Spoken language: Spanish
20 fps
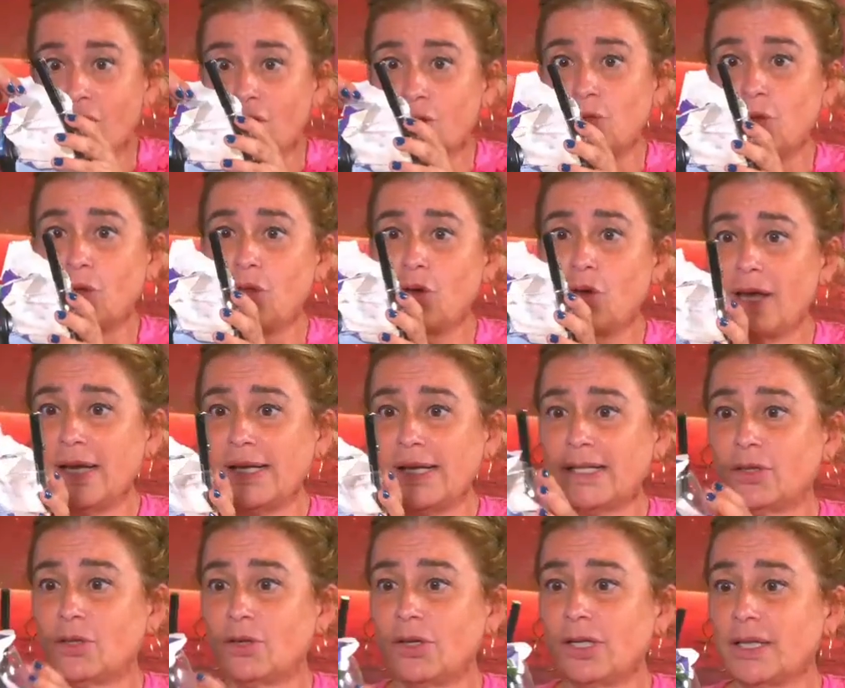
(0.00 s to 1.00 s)
todo
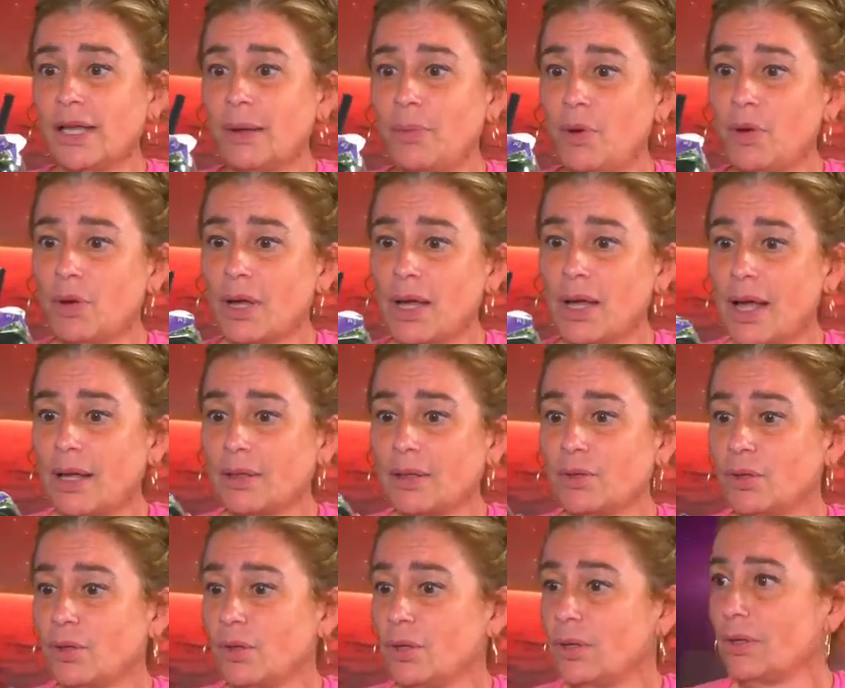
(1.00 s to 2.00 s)
esto está
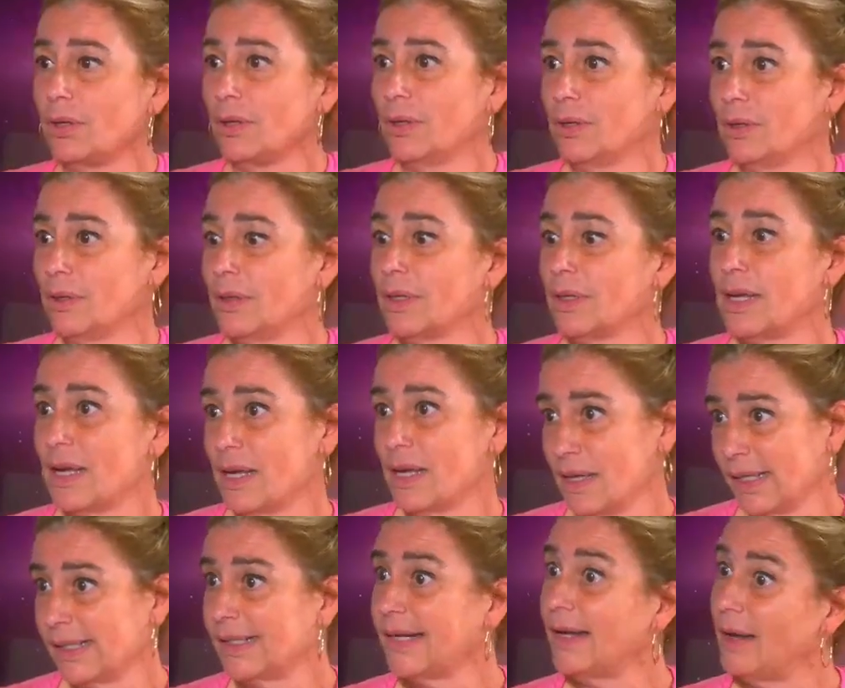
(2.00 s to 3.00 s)
bloqueando quién
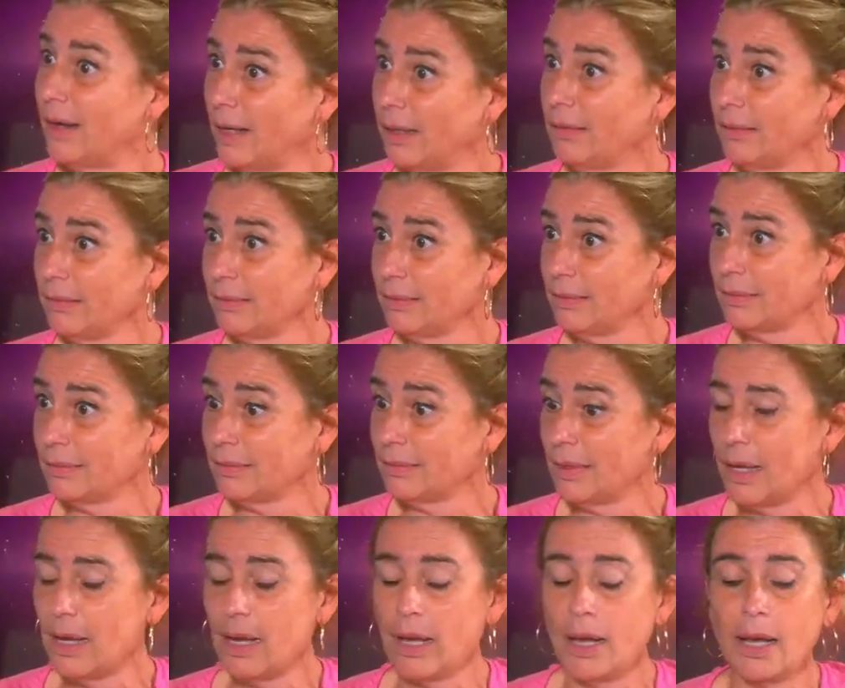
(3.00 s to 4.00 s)
es él.
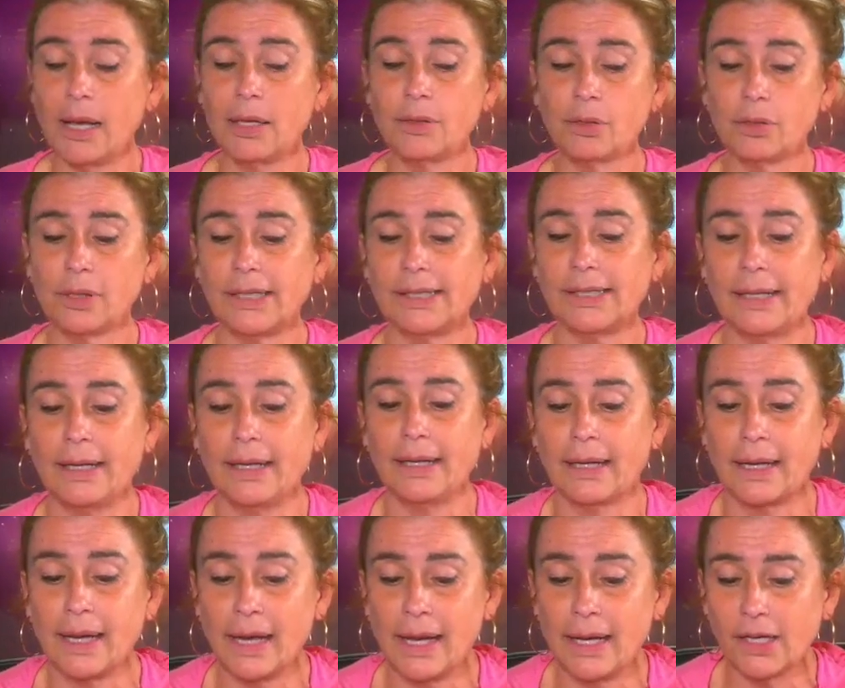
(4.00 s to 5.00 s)
Entonces,
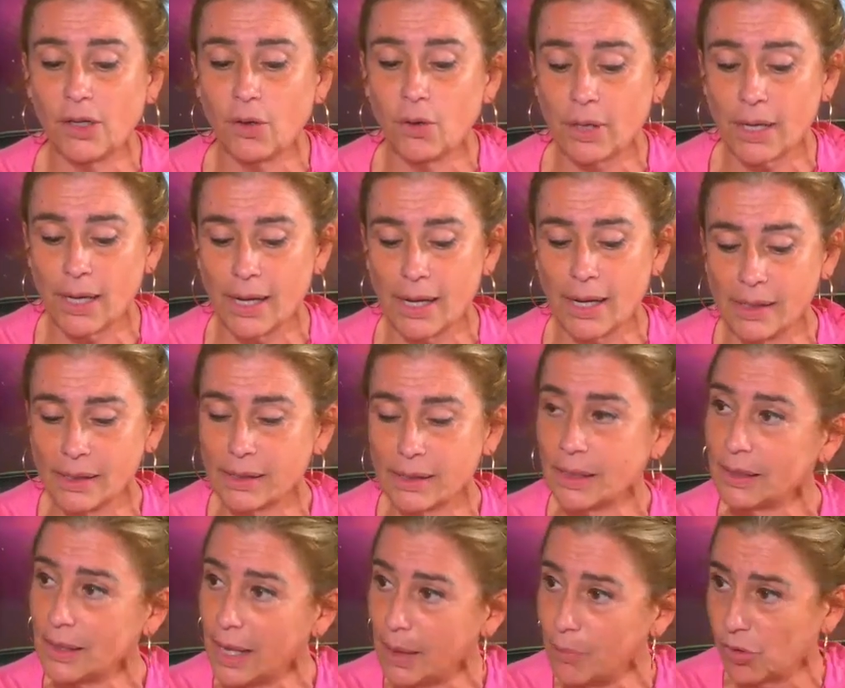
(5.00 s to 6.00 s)
¿qué es lo que
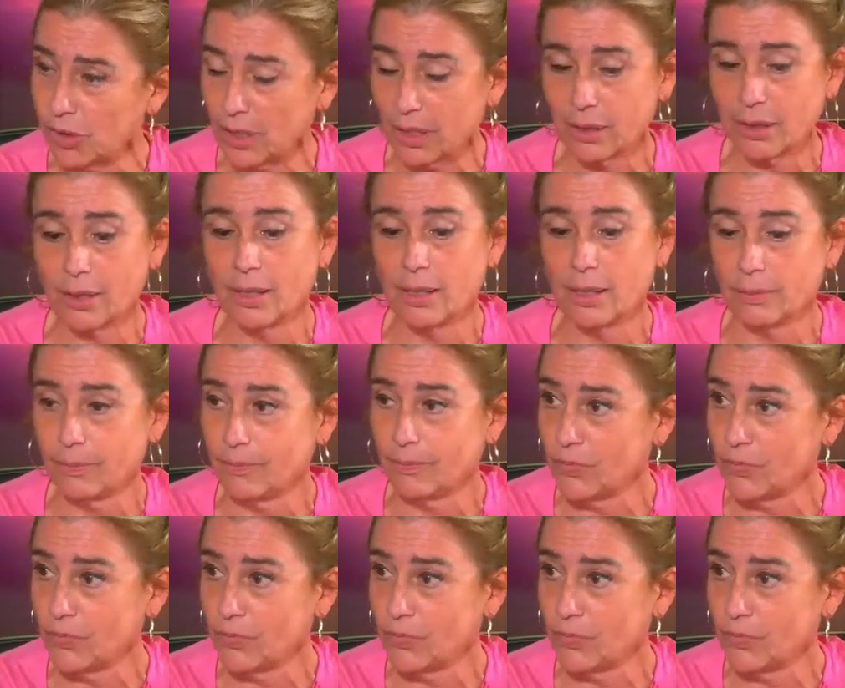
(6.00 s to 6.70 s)
intentamos hacer?